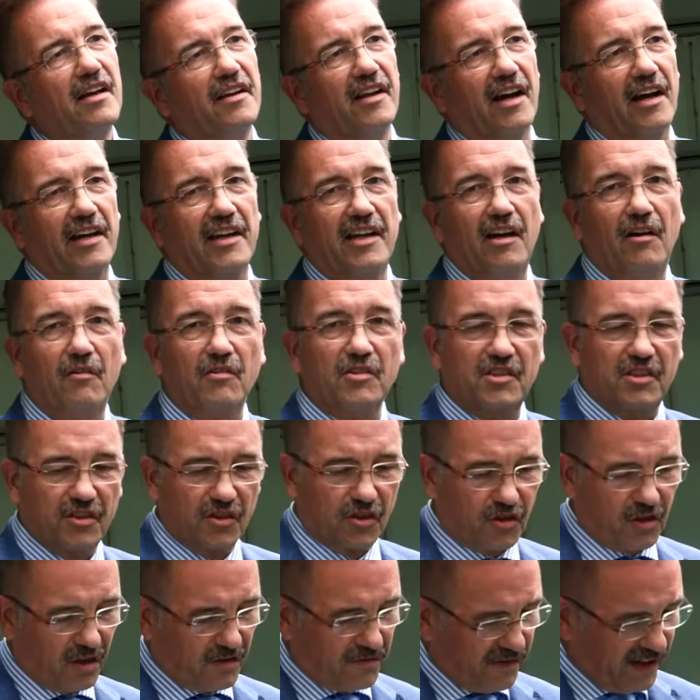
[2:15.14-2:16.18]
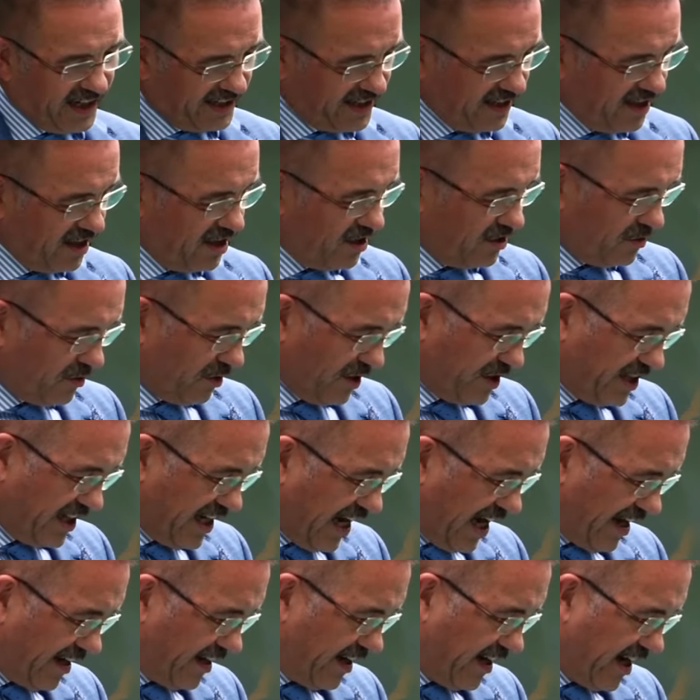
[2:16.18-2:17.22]
nachher uns ein Stück weit durch die
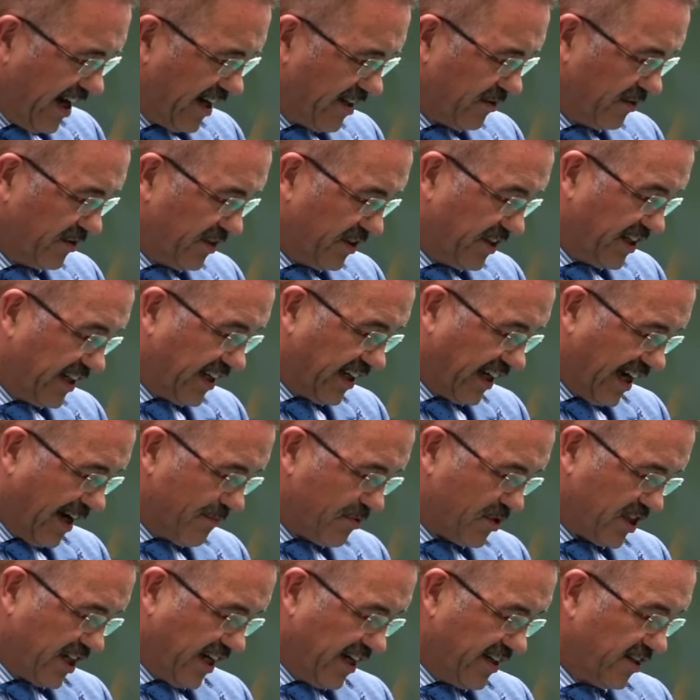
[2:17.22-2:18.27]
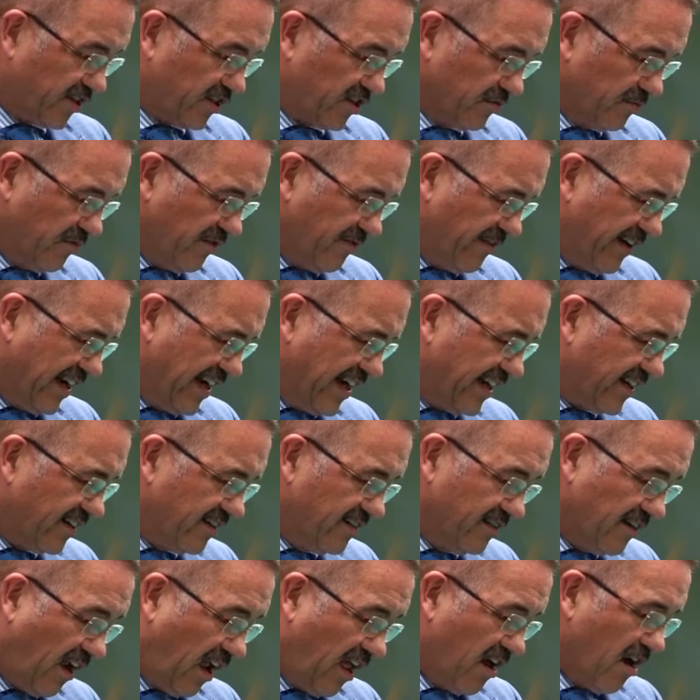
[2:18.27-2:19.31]
Anlage und durch die Grabsteine zu bewegen.